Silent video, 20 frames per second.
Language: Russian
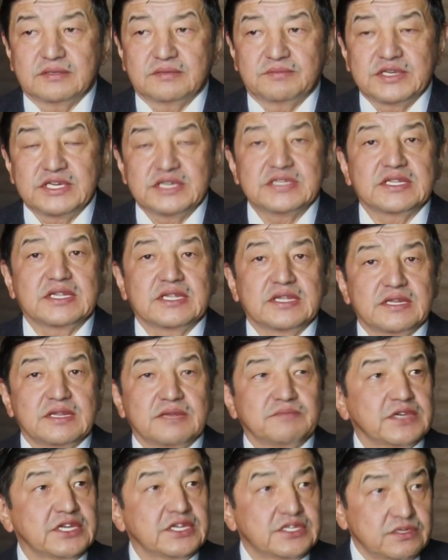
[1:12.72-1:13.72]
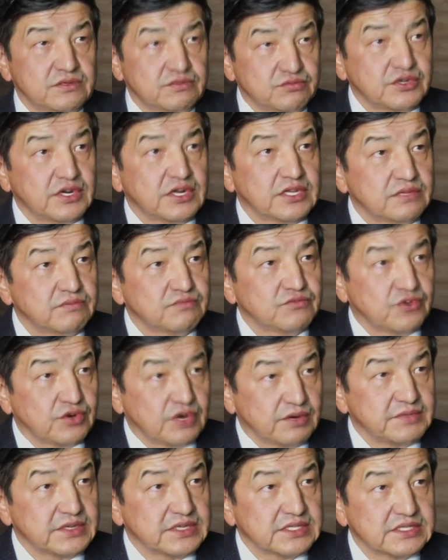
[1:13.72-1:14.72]
біріншіден мен кешірім сұрадым
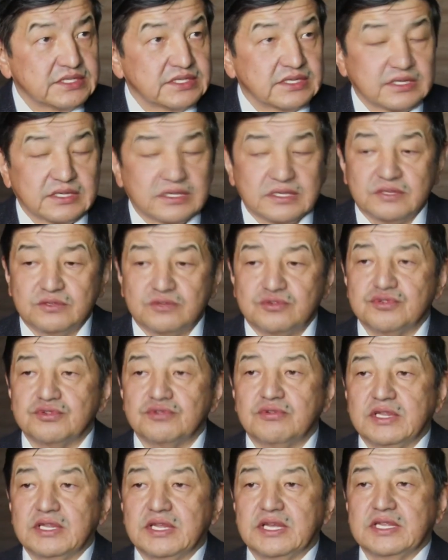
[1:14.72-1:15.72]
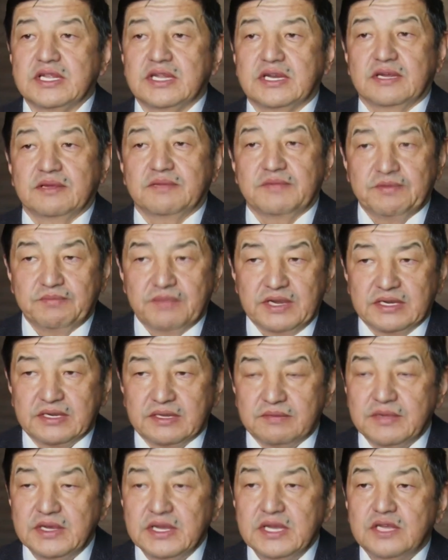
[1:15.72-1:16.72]
тура емес э, түсініп
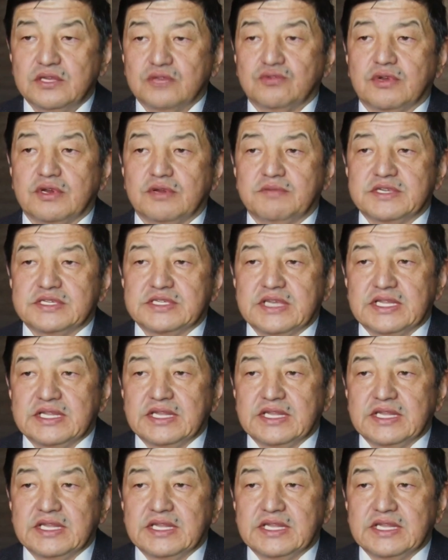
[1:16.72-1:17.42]
алғандарға